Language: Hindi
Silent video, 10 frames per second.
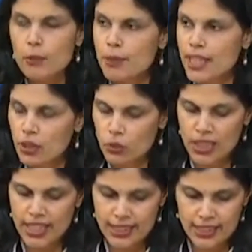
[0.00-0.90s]
भी
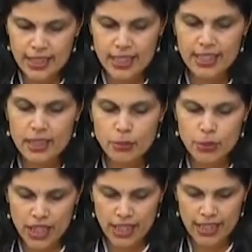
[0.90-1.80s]
उल्लेखनीय कदम
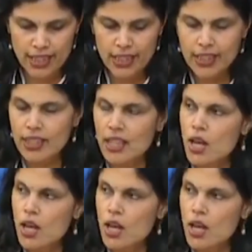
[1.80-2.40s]
उठाया है